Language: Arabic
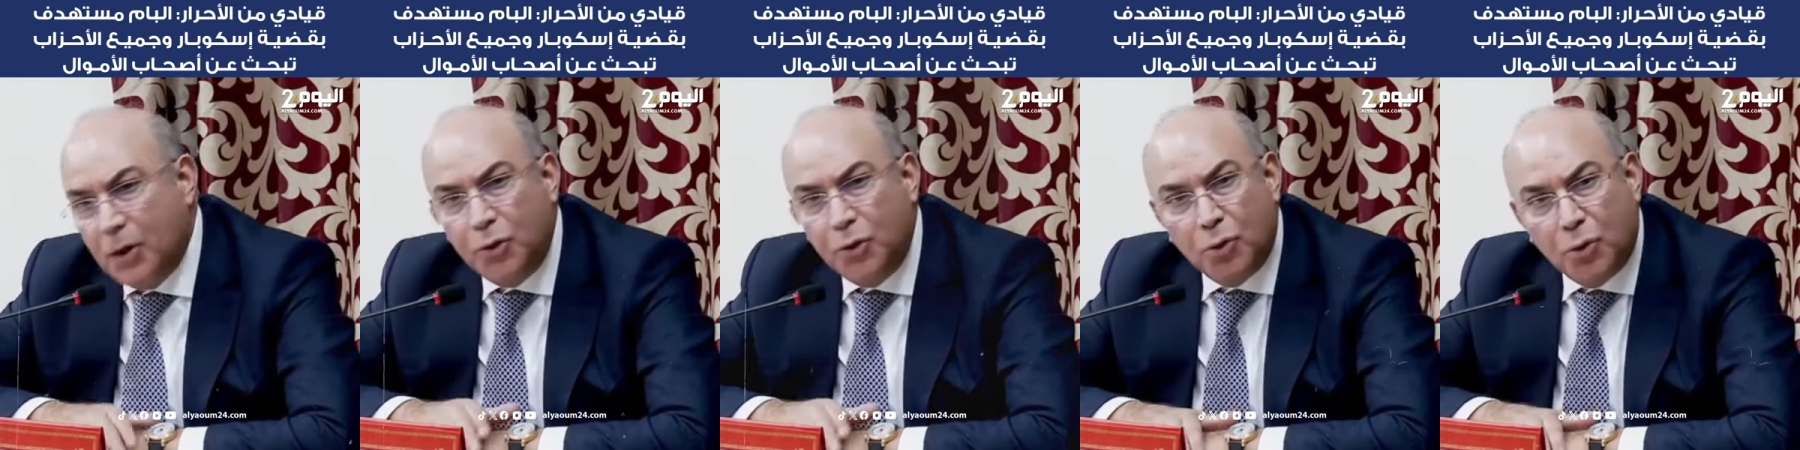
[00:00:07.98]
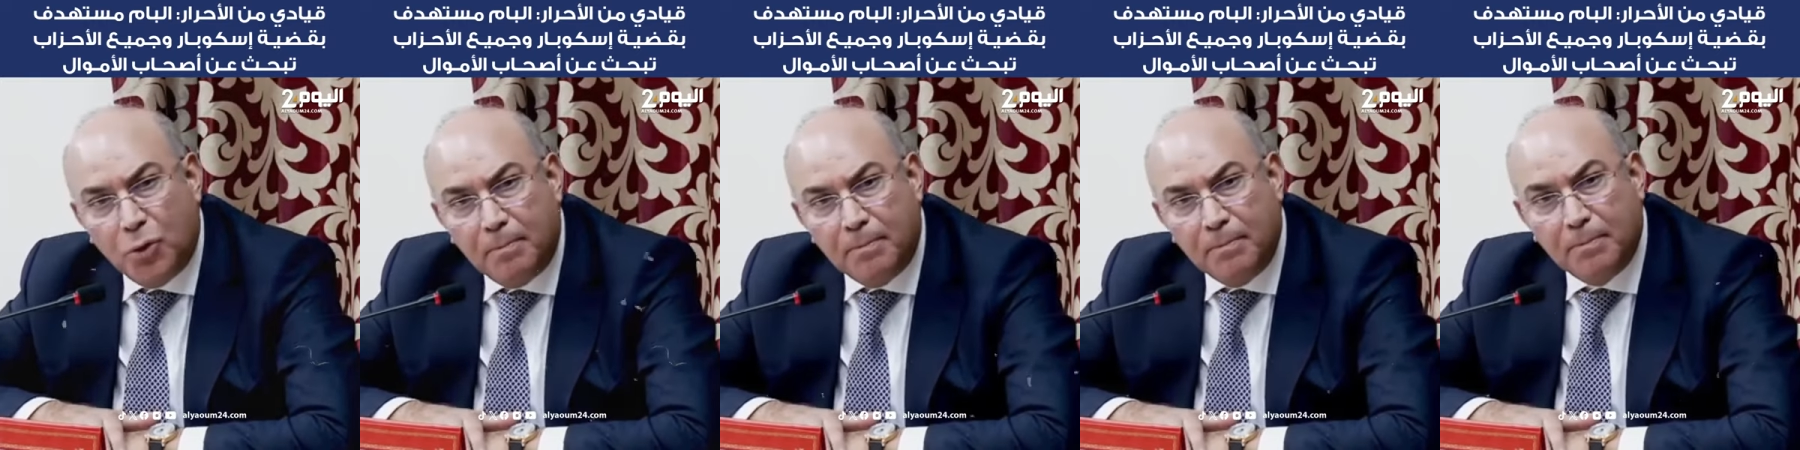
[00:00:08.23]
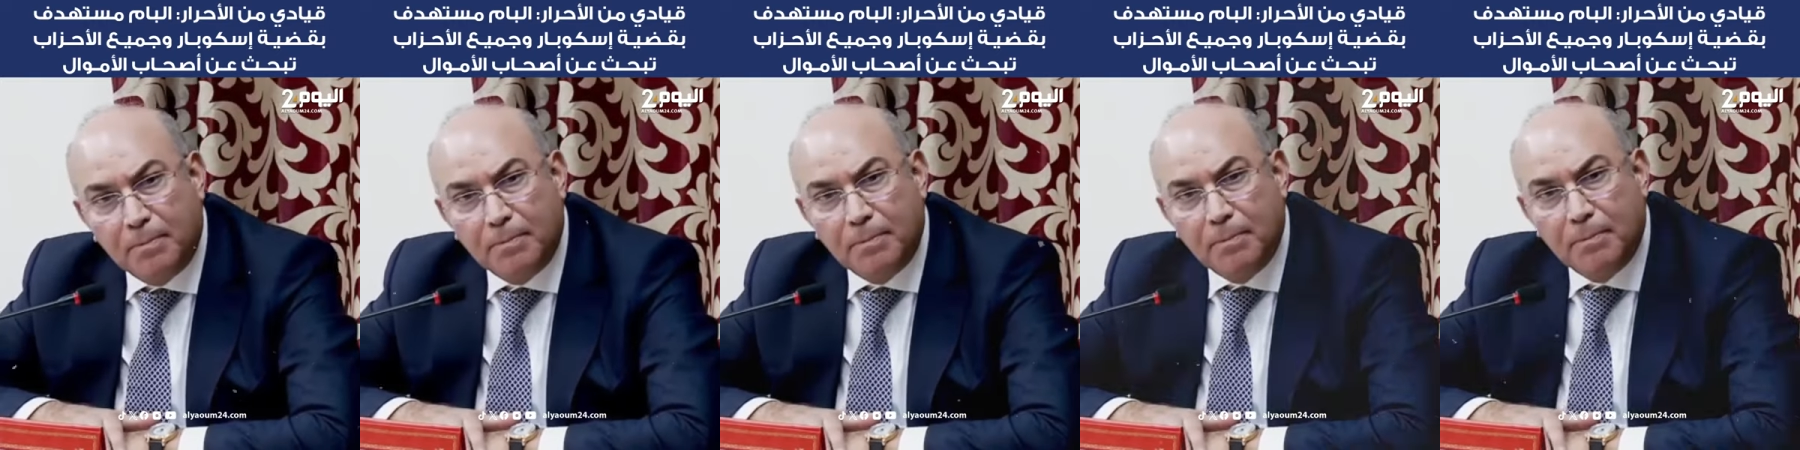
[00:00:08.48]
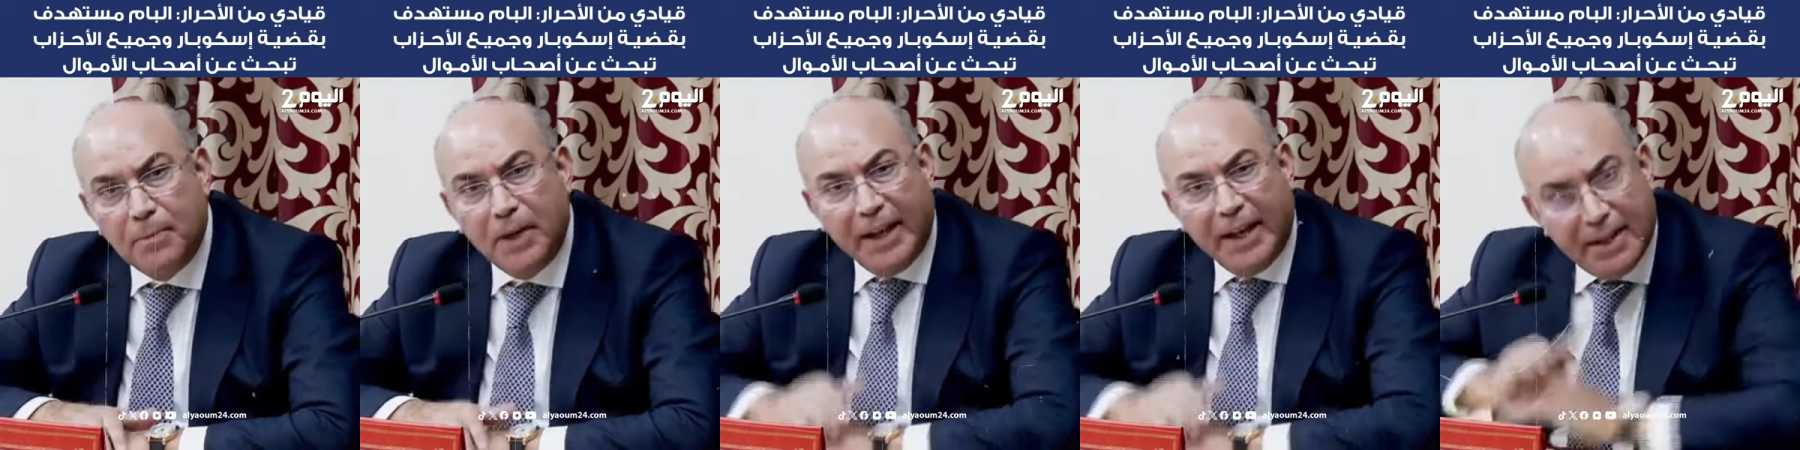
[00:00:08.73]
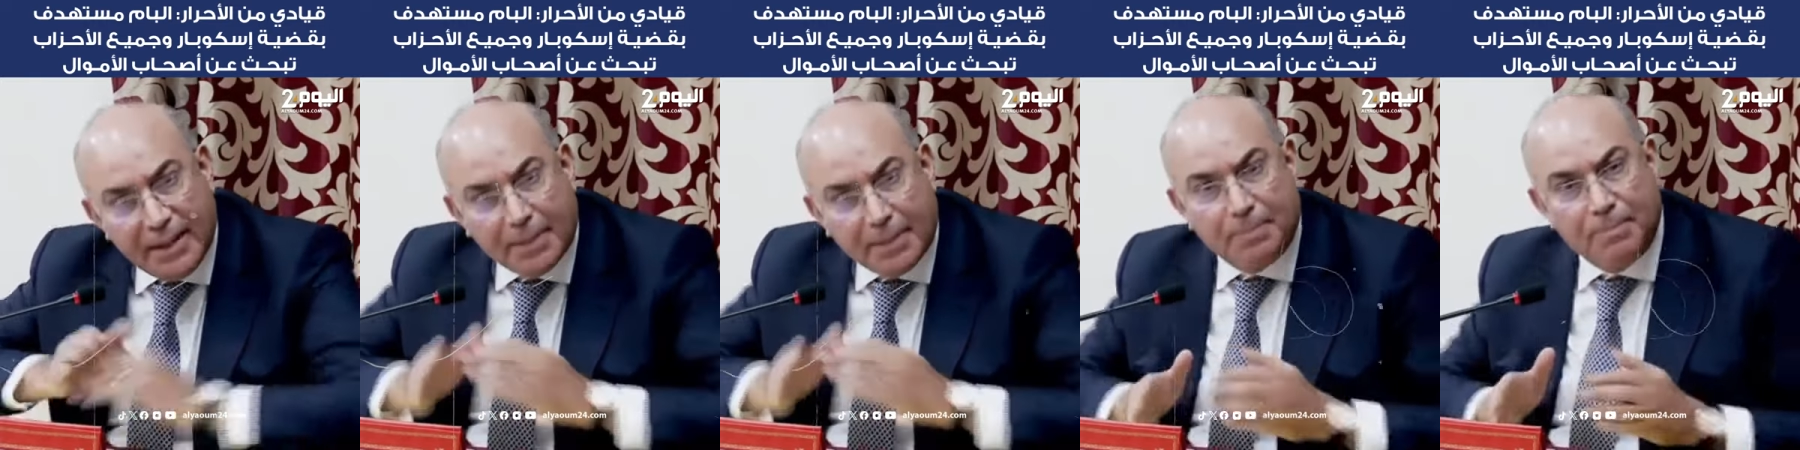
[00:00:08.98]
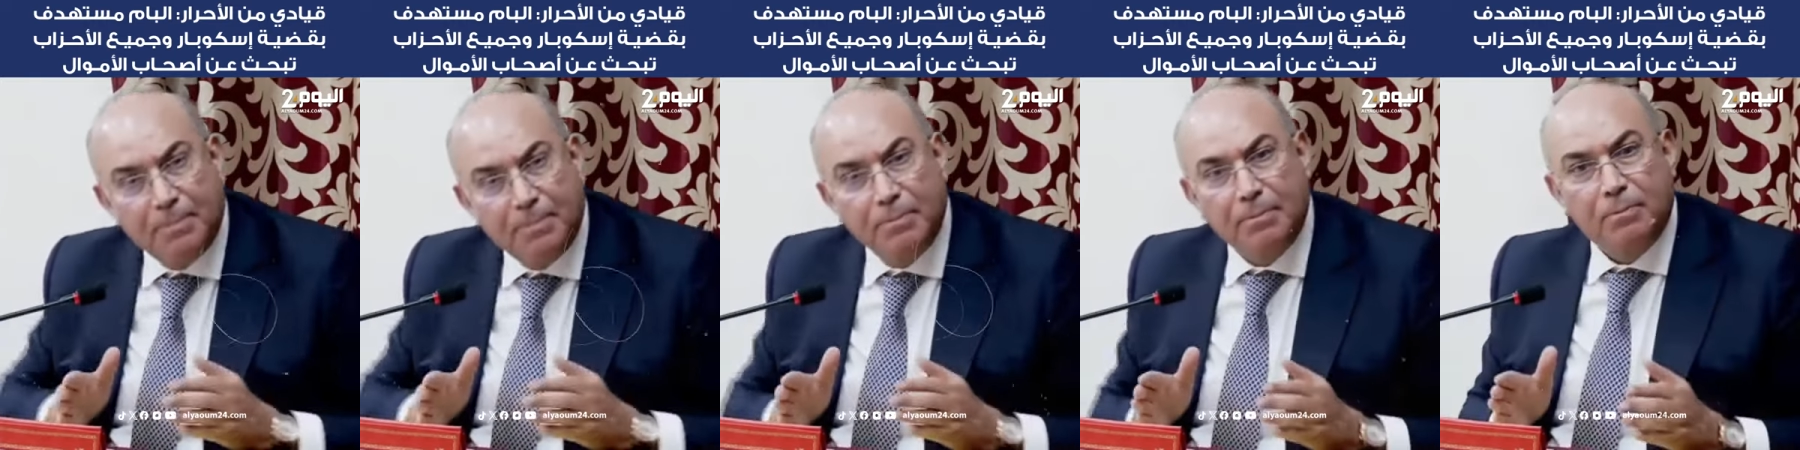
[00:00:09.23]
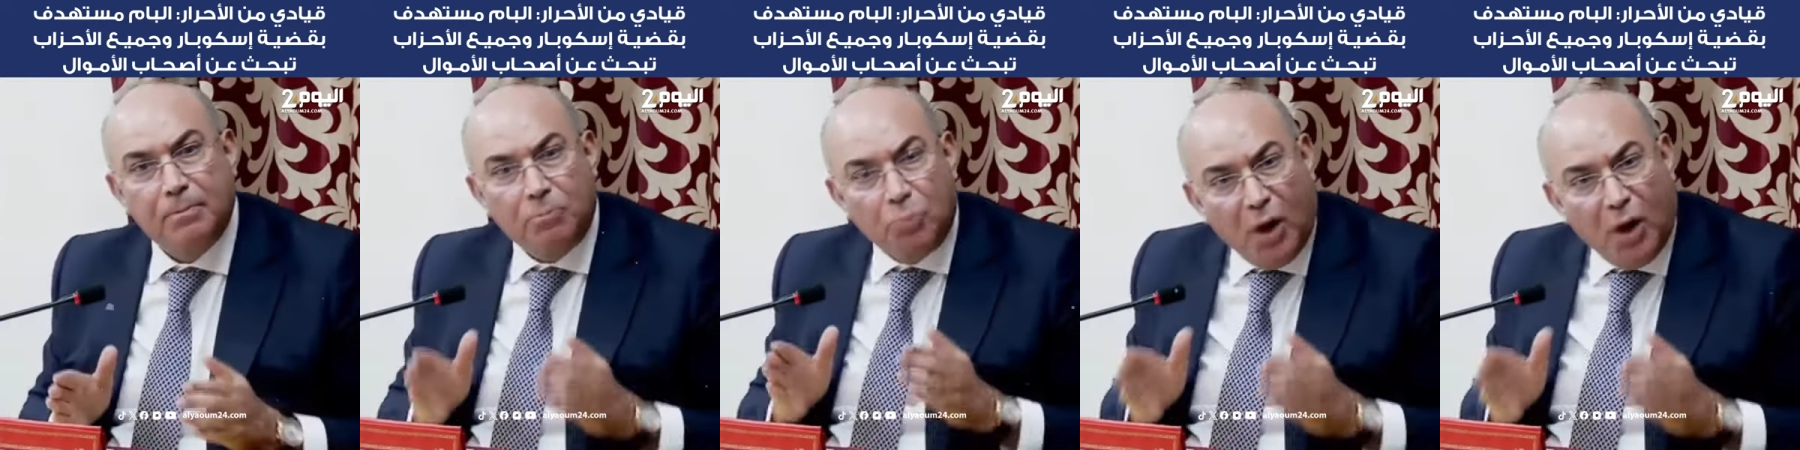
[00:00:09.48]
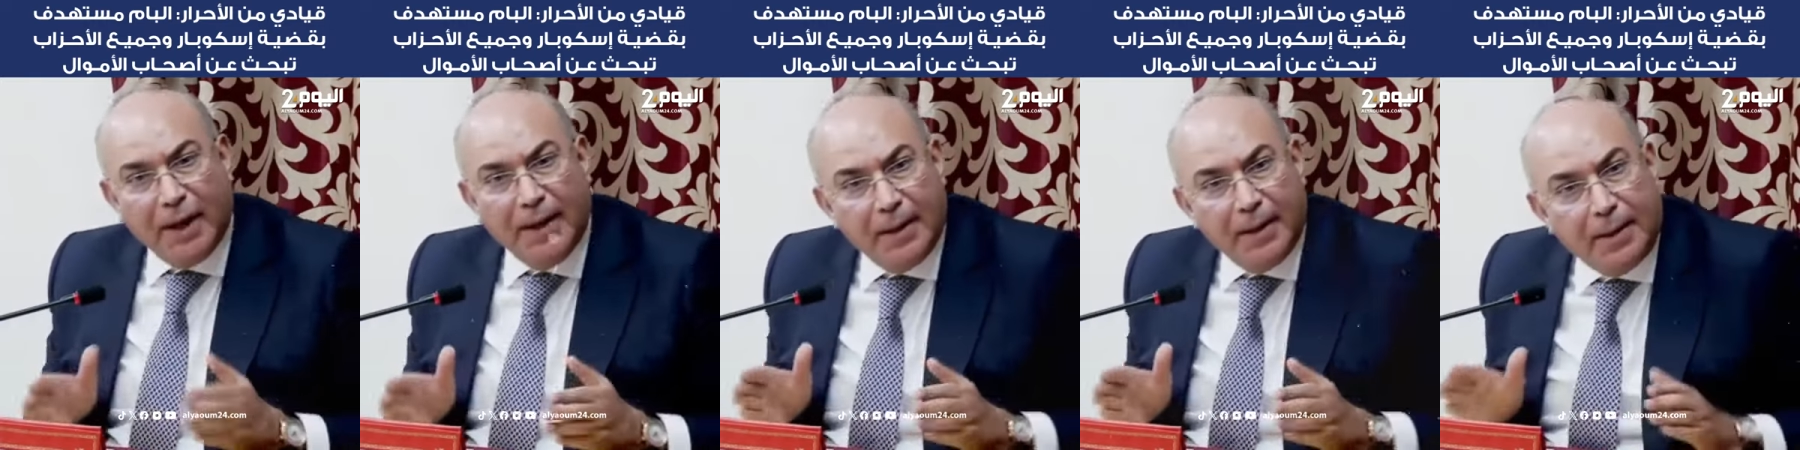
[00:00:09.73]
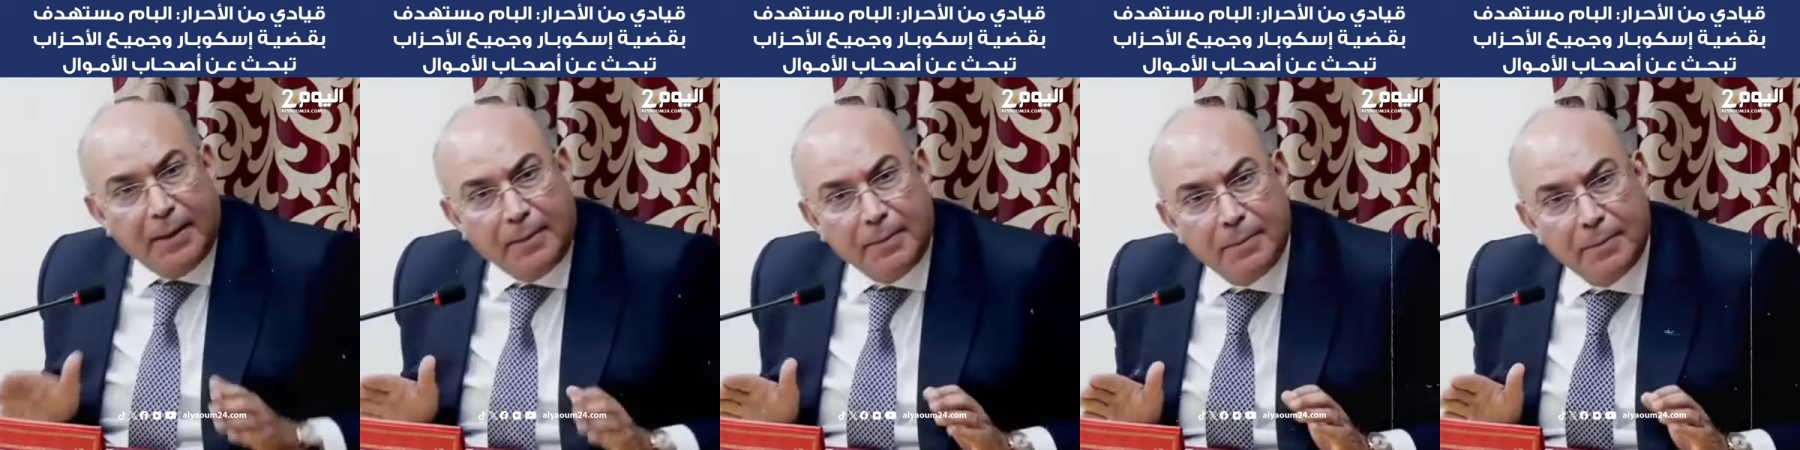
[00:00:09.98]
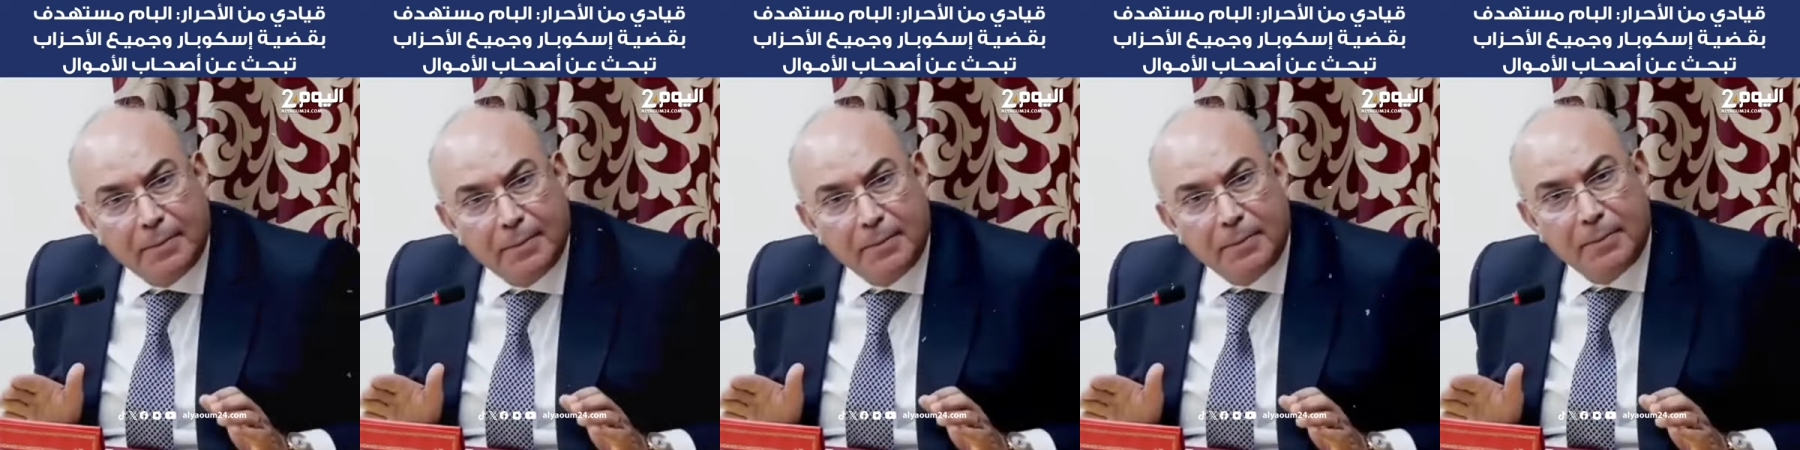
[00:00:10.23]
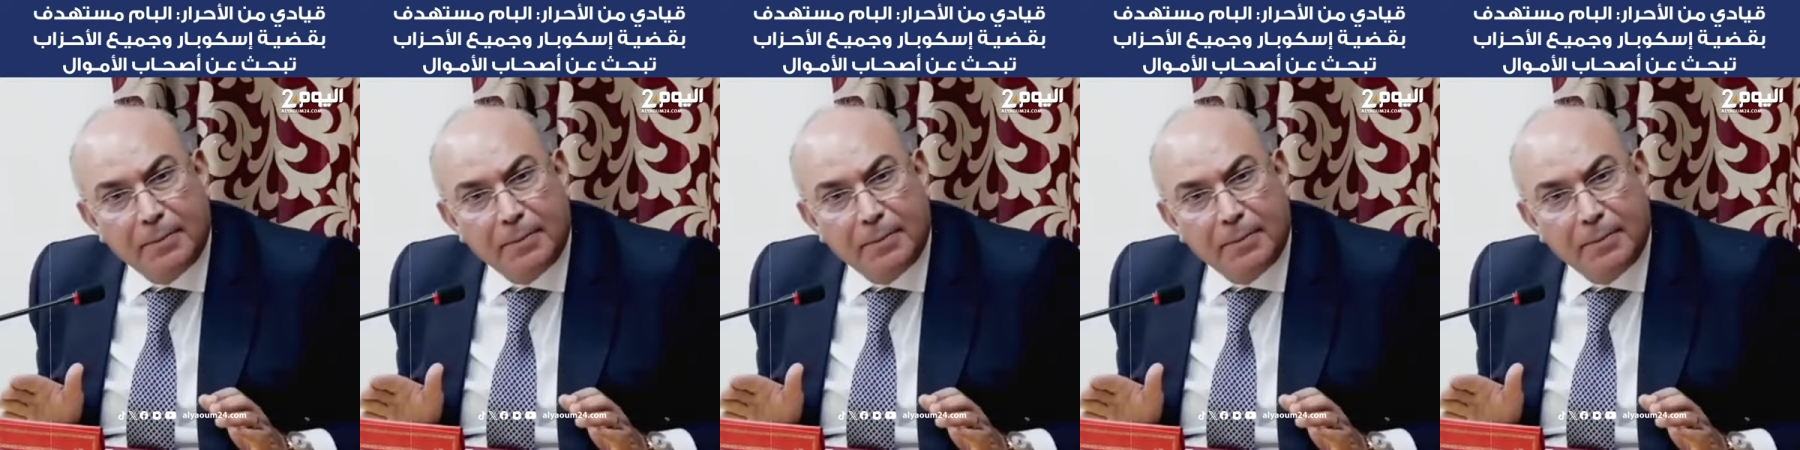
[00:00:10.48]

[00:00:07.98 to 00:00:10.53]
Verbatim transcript: اليوم حزب معين